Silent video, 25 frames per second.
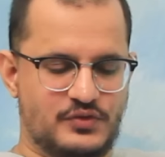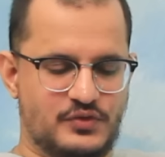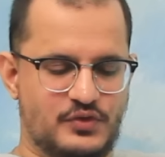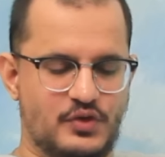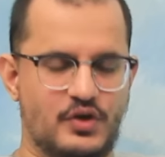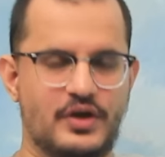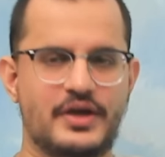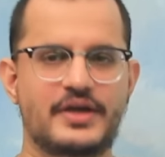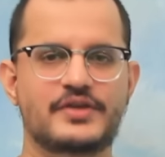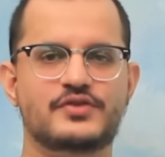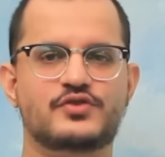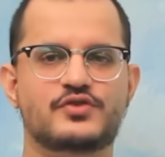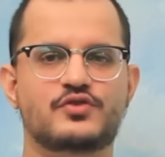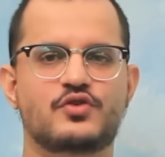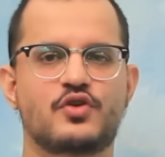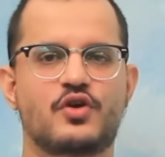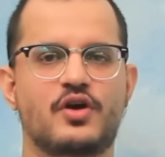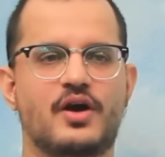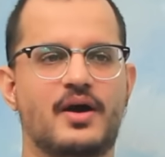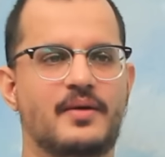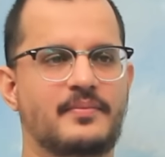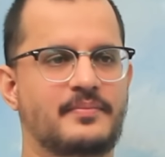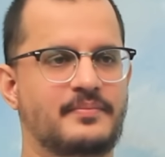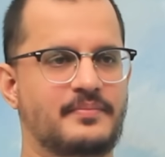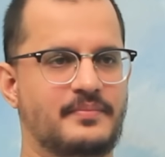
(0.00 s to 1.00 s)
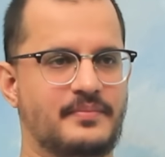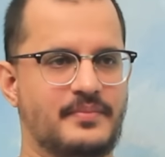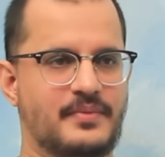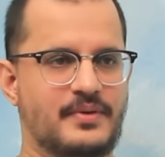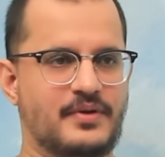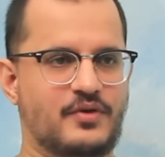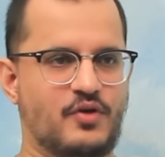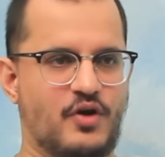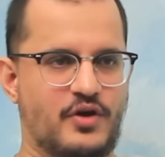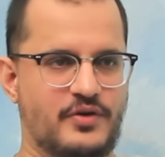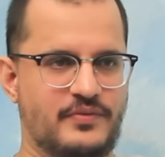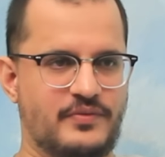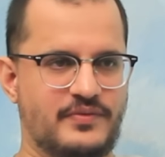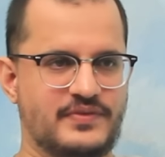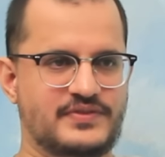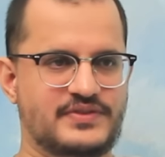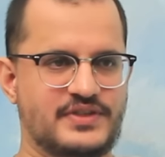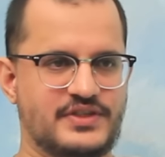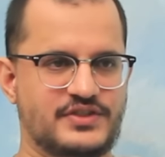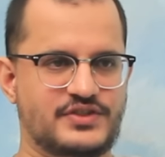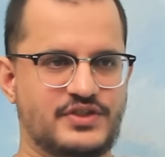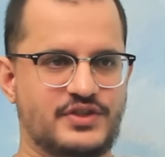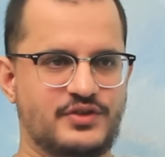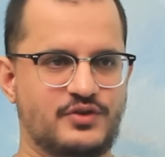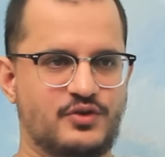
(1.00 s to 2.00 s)
तो इसको हम
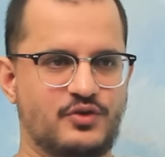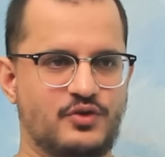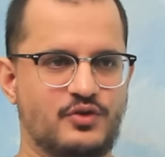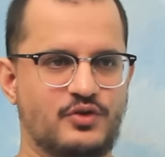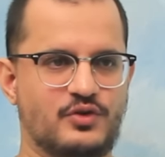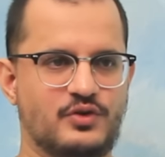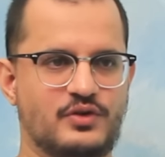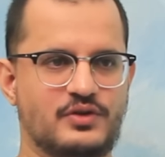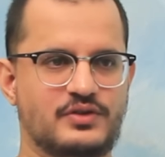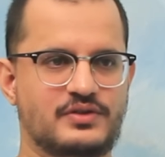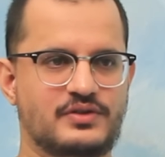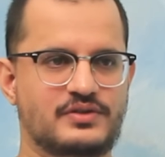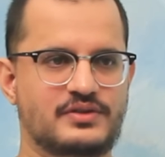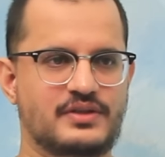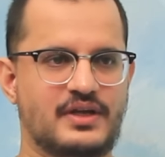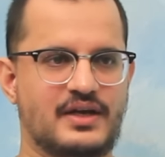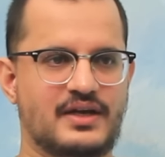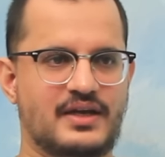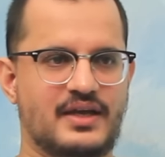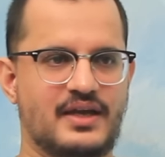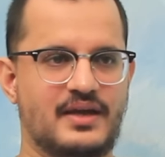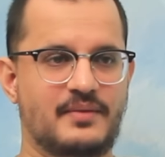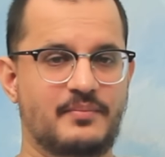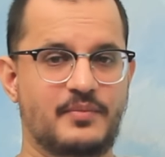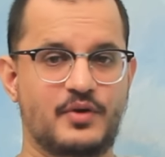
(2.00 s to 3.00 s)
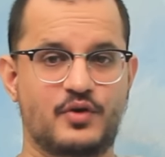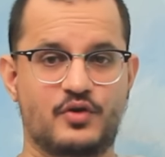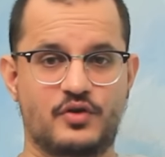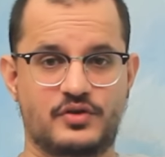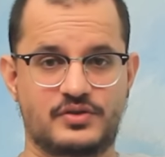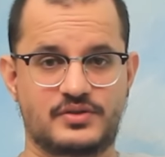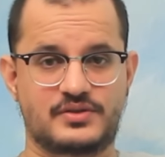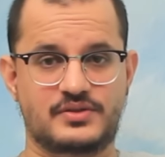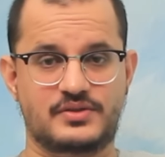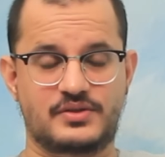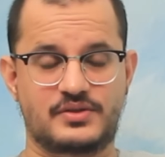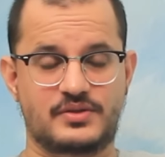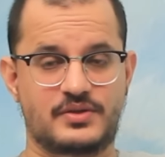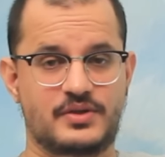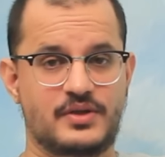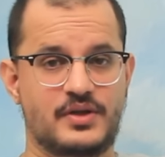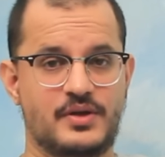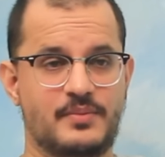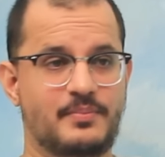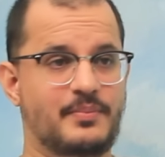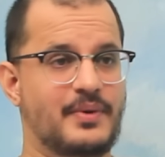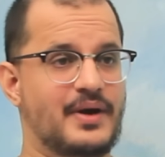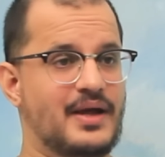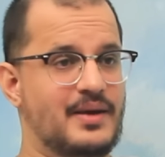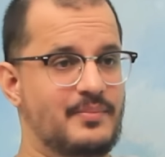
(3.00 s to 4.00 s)
कॉन्वर्सेशन को ताकि बिकॉज यू
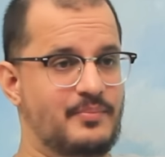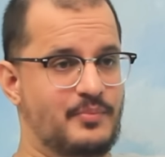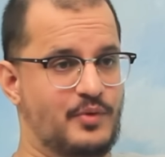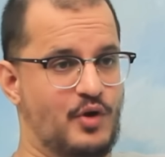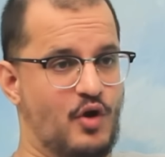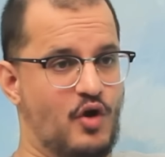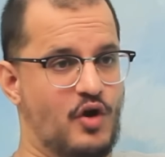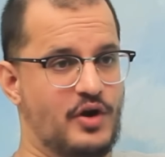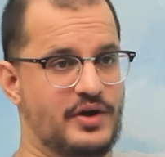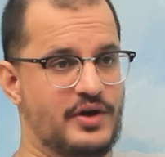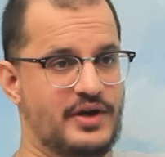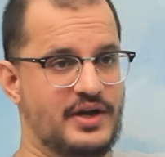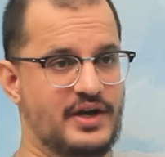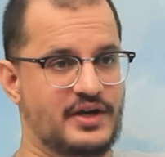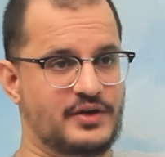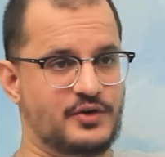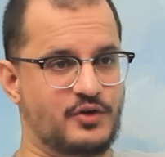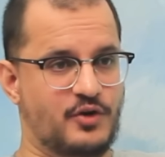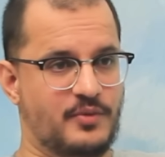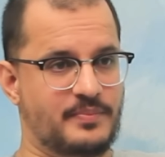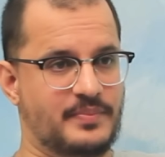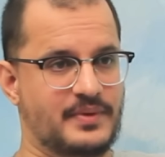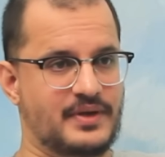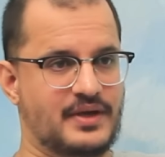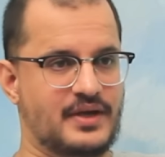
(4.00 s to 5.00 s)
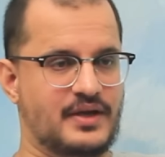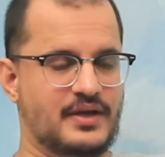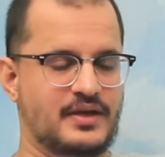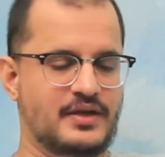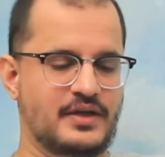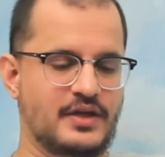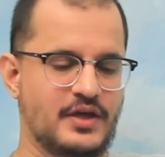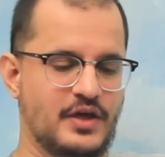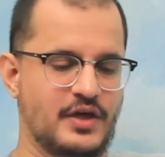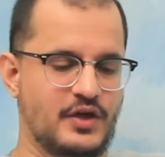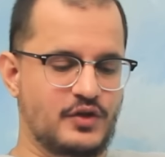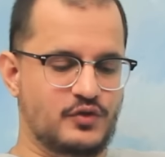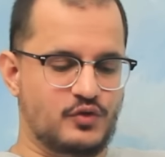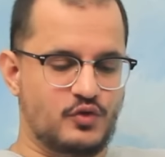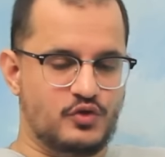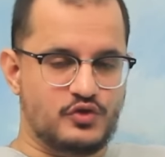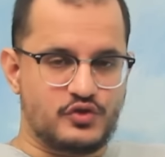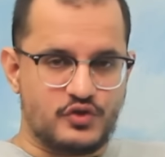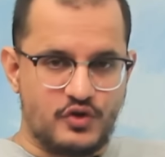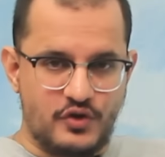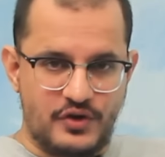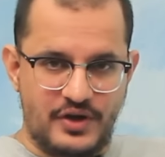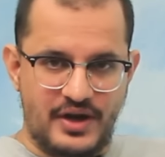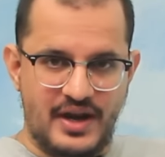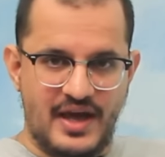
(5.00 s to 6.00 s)
नो बड़ा ब्रॉड एक टॉपिक है तो
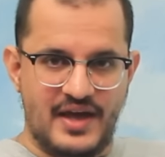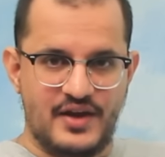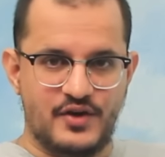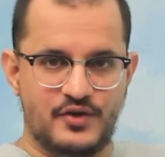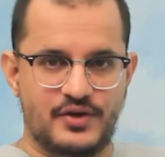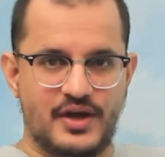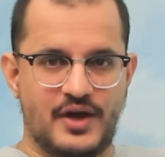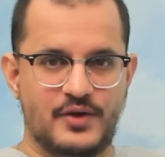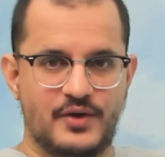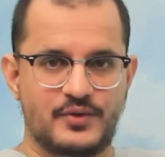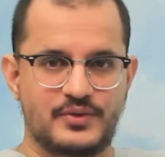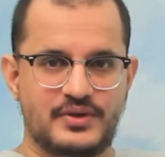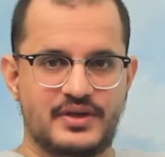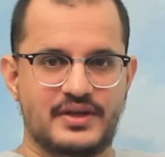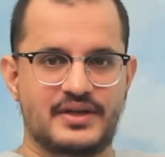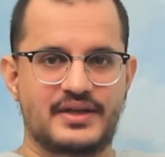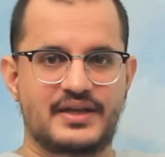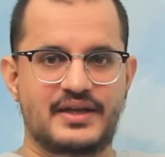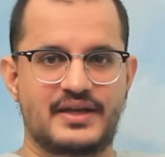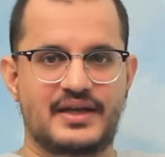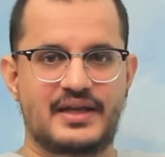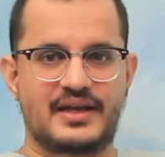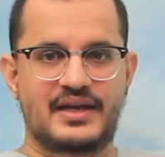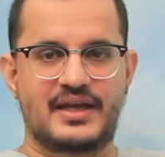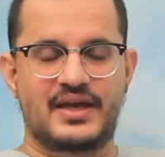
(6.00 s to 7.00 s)
उसको नैरो डाउन करने के